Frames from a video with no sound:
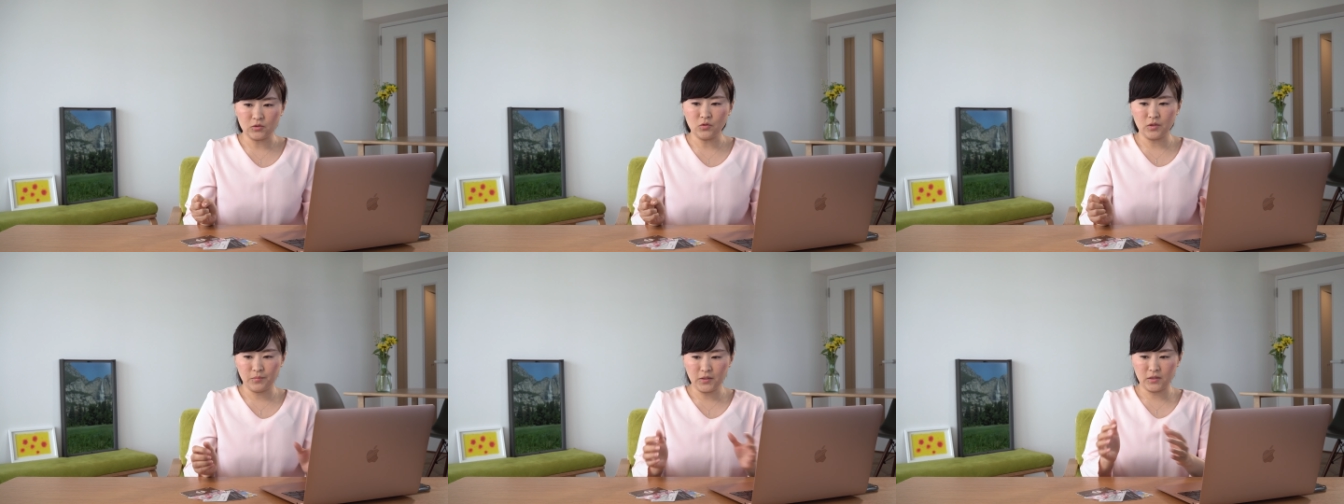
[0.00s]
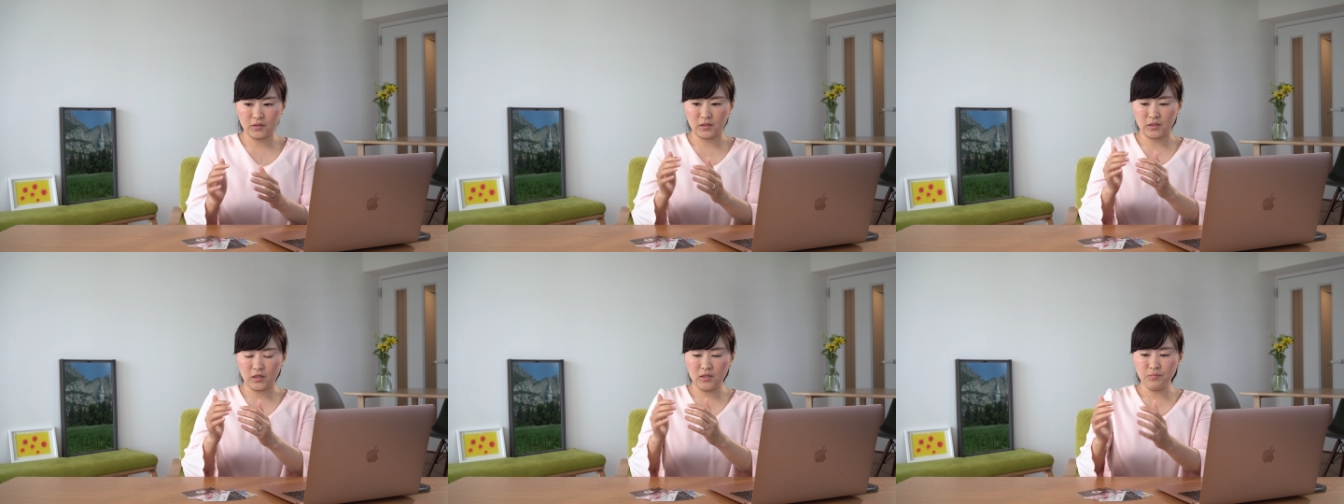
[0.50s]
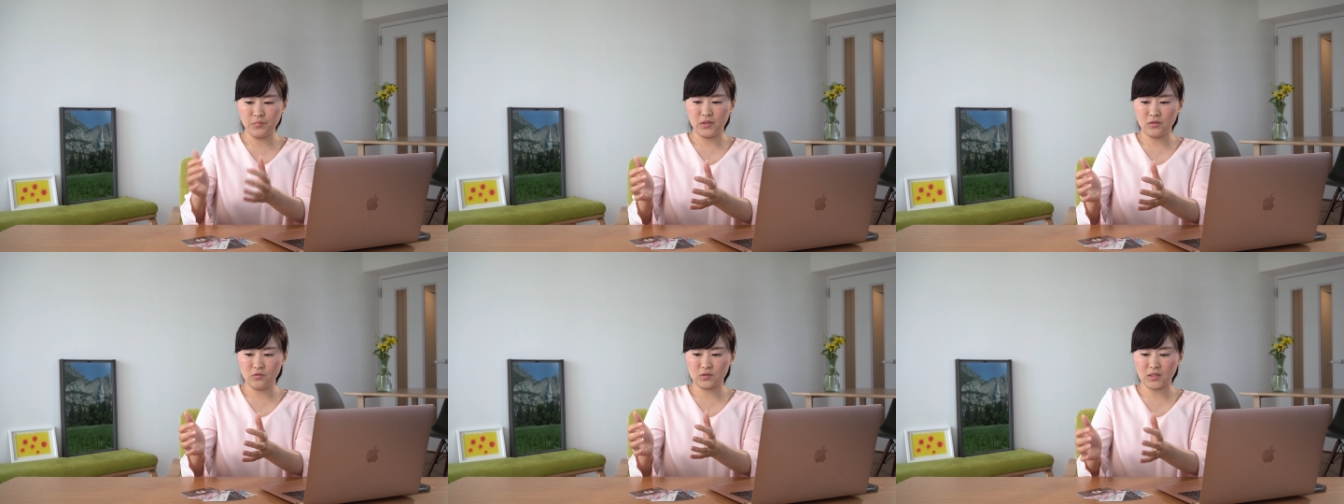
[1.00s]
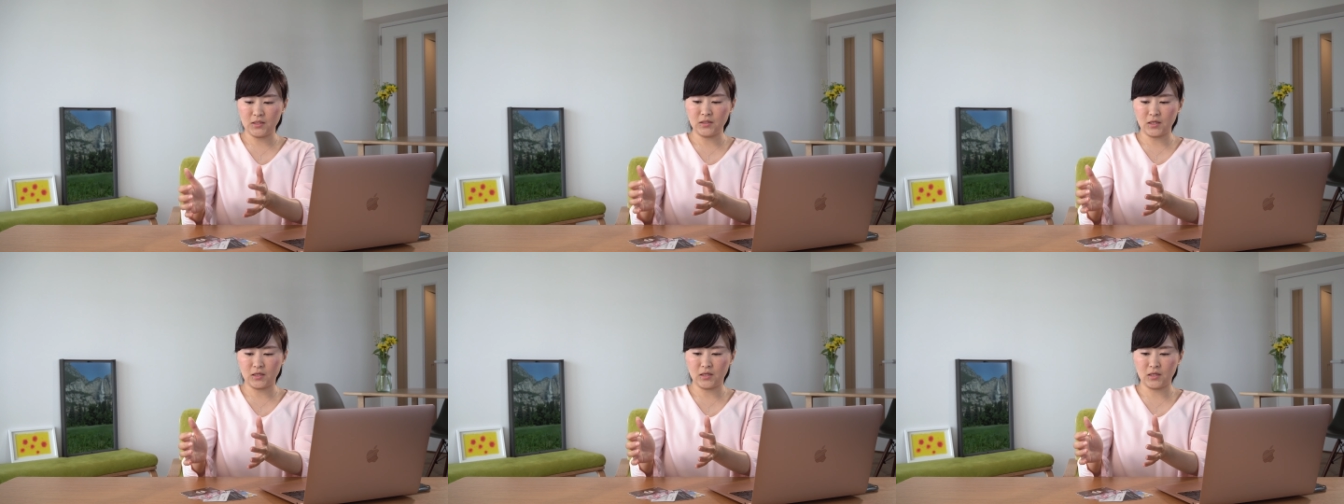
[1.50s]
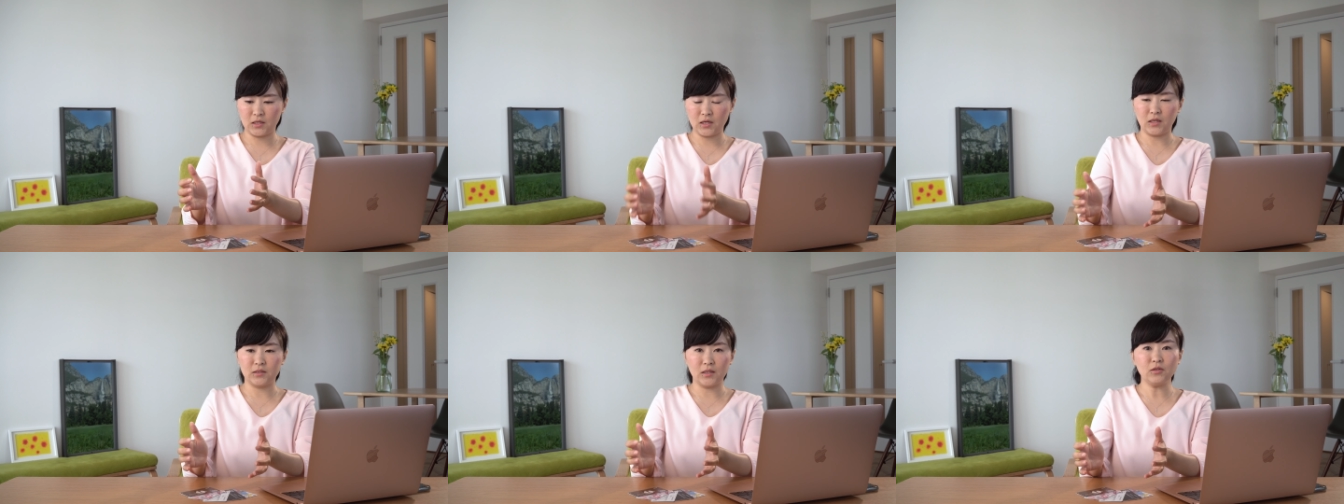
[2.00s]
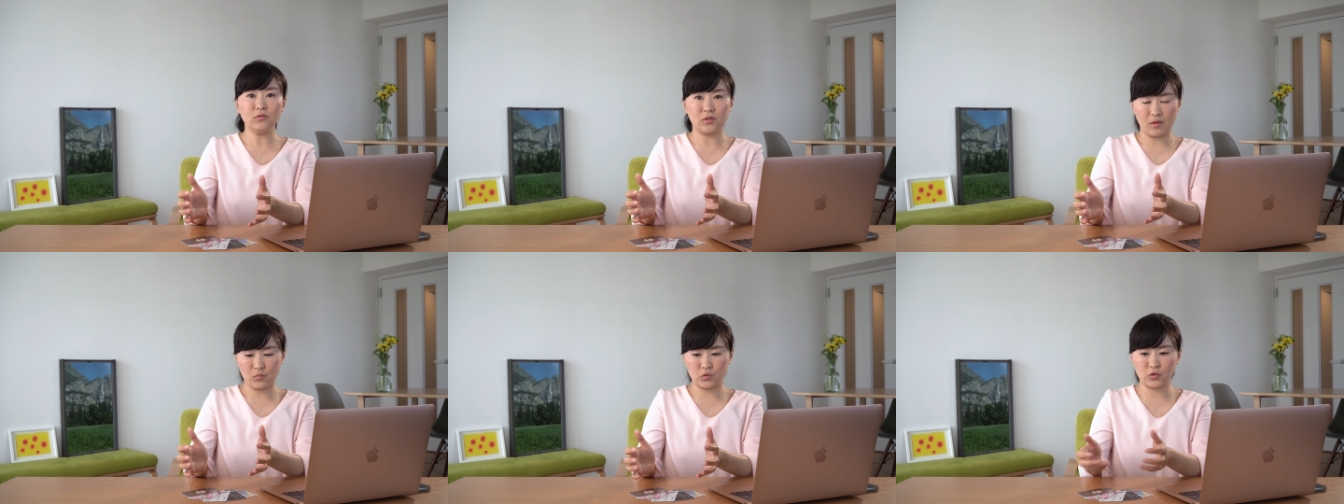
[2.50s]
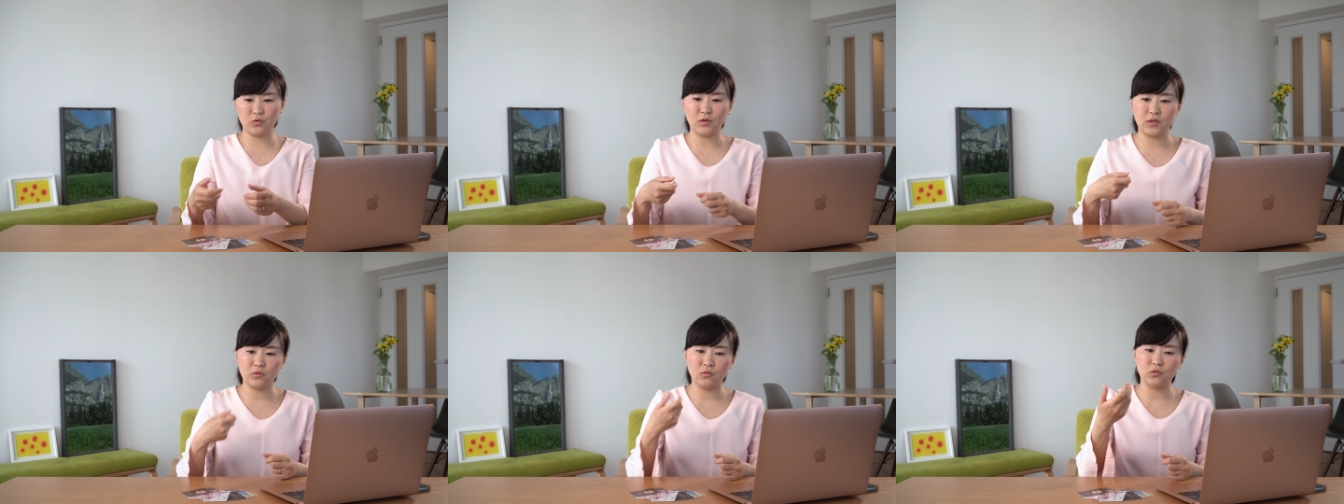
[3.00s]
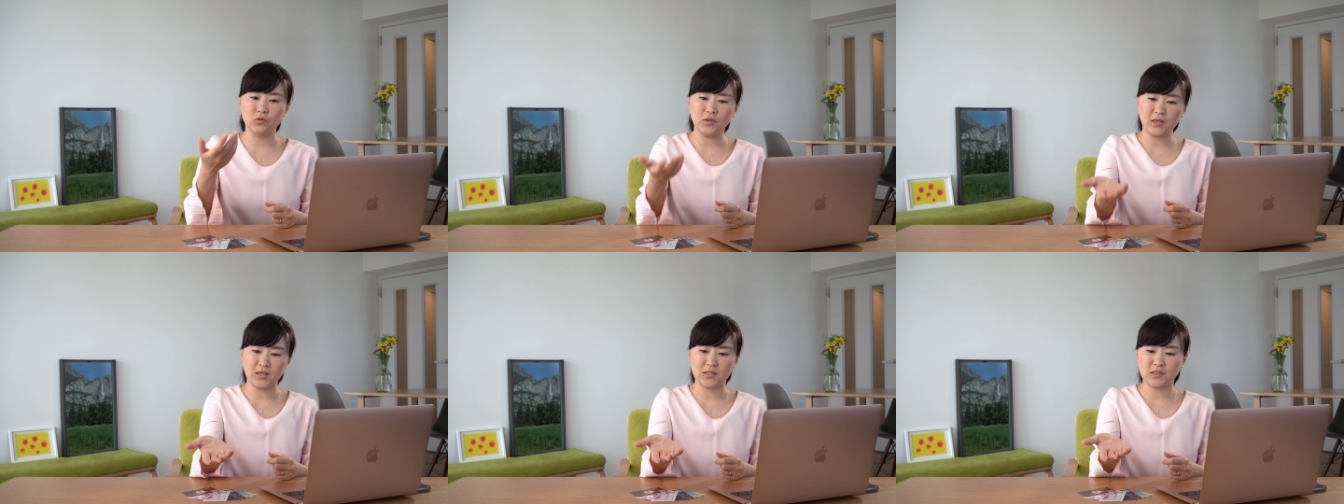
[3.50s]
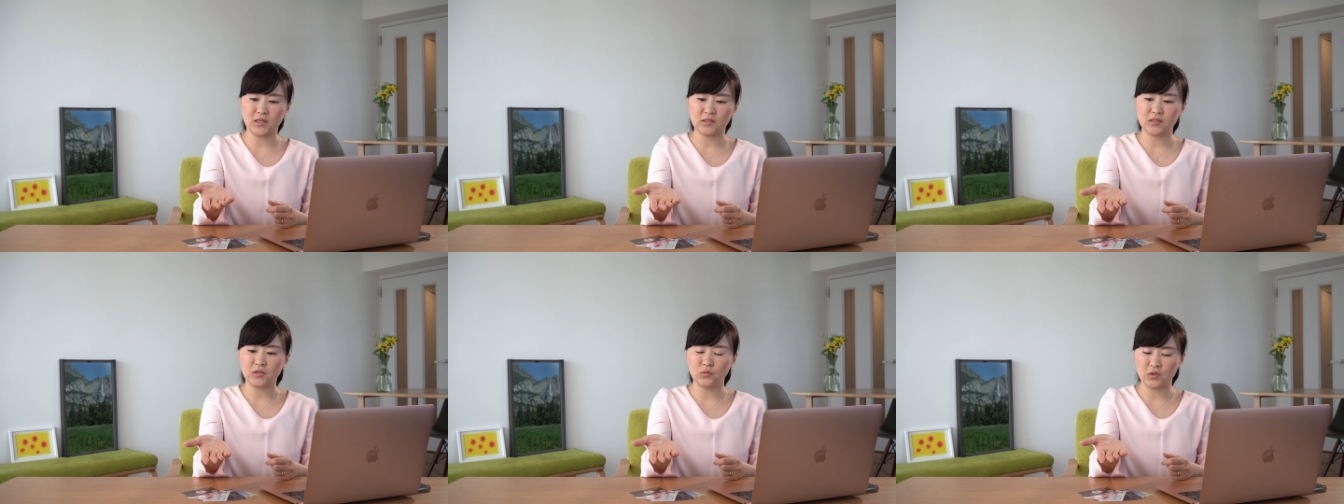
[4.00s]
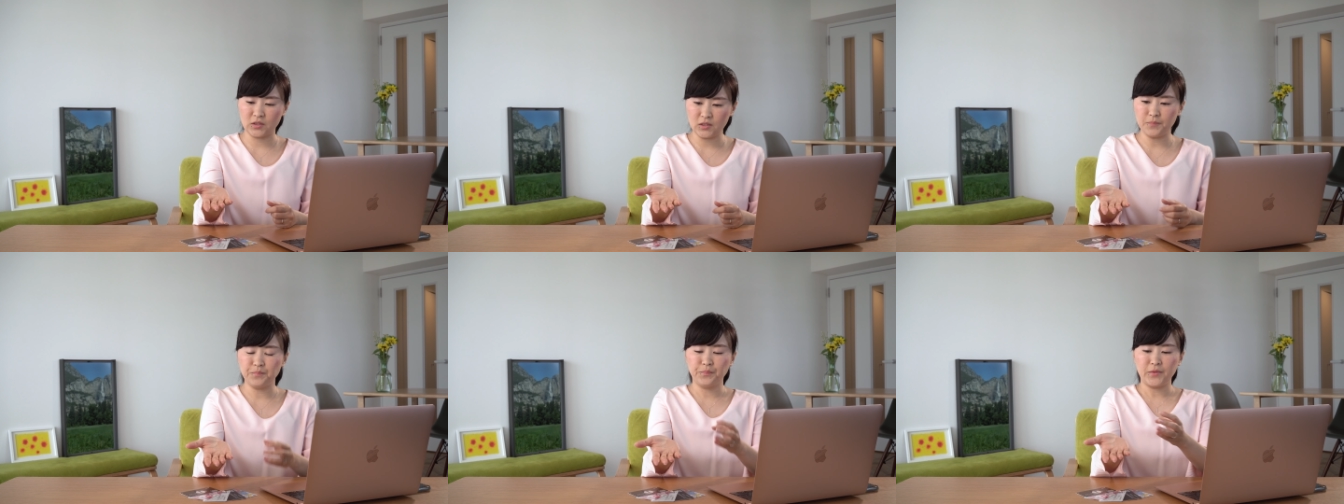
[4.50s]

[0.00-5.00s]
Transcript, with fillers: 例えば、えー、ラインペイの残高がなくても QR コードで決済した時に